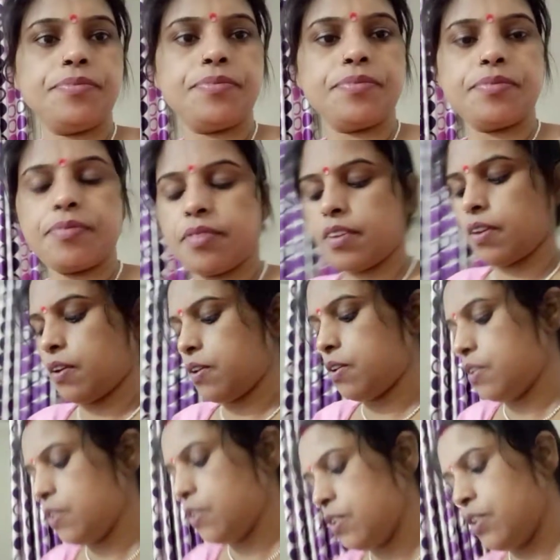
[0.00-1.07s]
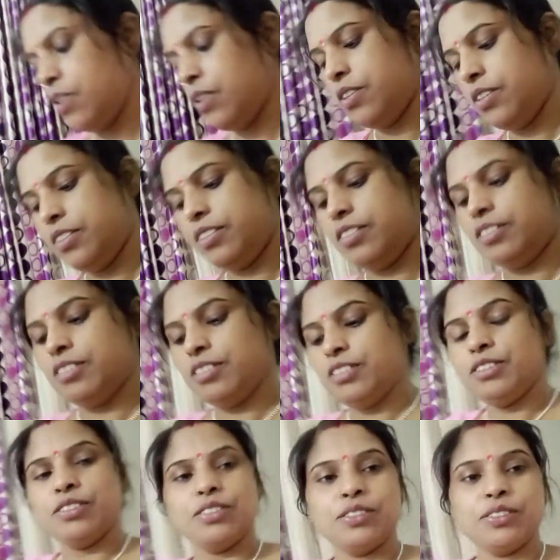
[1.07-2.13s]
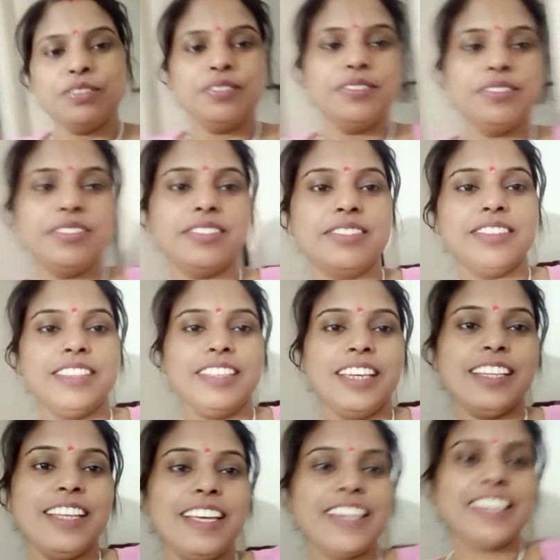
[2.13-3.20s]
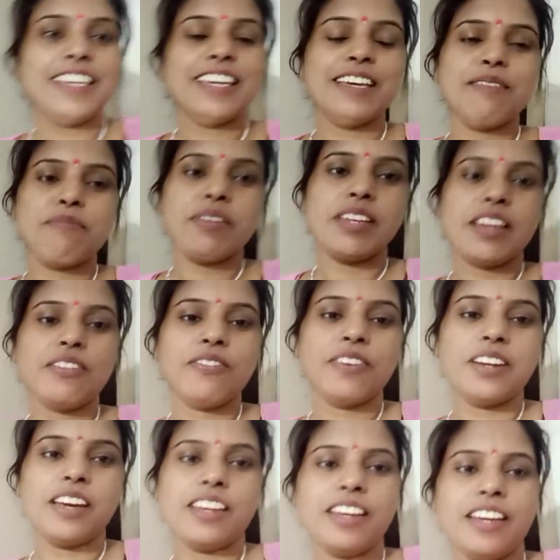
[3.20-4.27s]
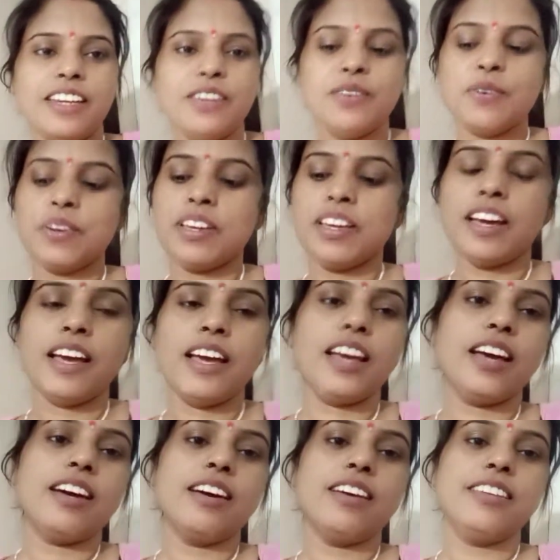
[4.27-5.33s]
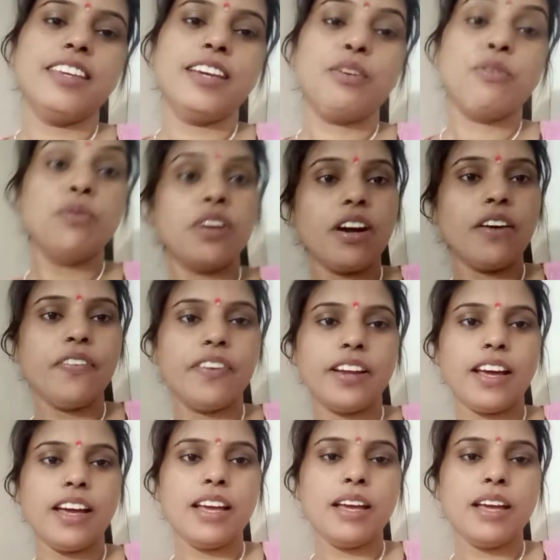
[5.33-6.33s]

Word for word: बाद फिर चले गए काम से ये देखिए मेरा फरा रेडी हो गया ये गुड़ का फरा है